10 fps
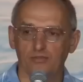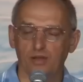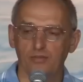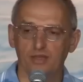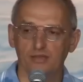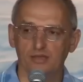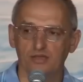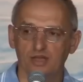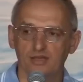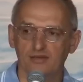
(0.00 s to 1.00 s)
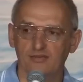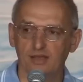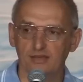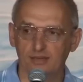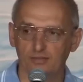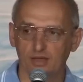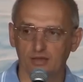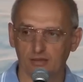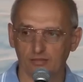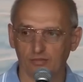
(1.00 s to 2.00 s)
Память означает связь с
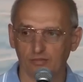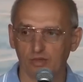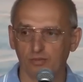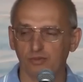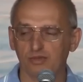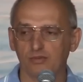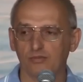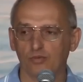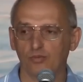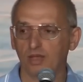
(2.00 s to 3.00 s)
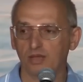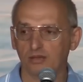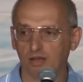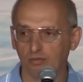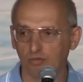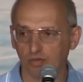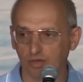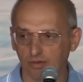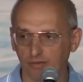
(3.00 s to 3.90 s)
объектом. Вот, допустим, у меня нет работы.